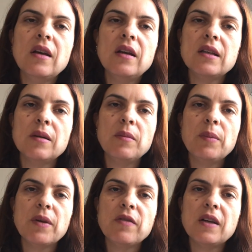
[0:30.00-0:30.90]
e também
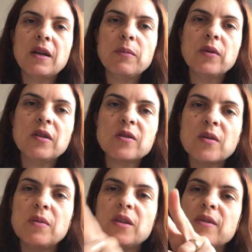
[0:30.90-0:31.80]
para falar um pouquinho
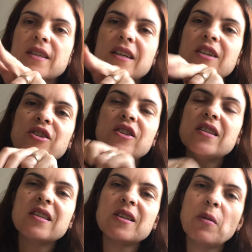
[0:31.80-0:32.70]
sobre dois
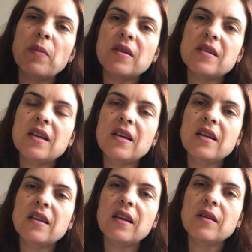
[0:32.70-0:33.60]
artistas que eu pensei
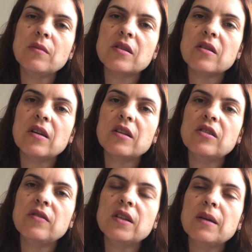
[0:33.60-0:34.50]
que têm uma história
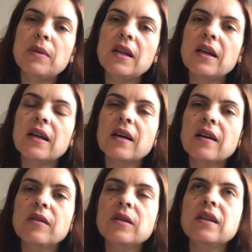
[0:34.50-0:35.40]
de vida bem
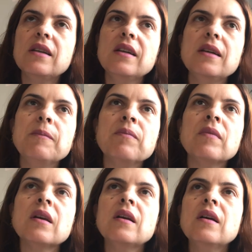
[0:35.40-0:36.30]
legal e que
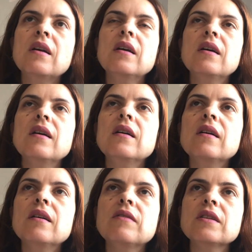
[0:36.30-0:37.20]

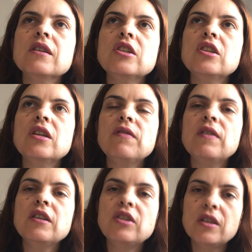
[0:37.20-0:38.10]
é, faz a gente
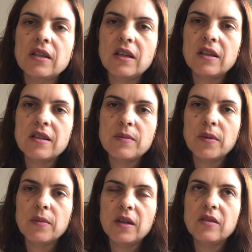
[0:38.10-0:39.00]
refletir né, nesse
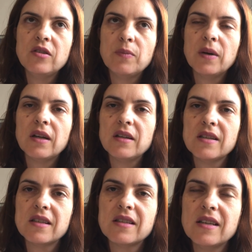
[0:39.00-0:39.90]
momento de
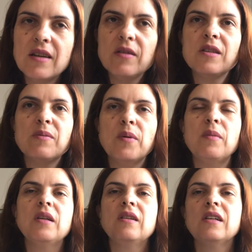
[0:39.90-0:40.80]
paralisação, nesse
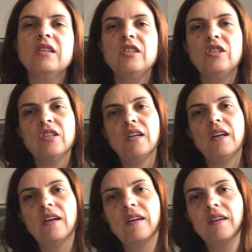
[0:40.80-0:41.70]
momento em que a gente
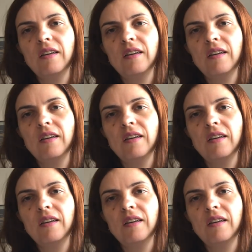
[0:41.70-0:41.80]
está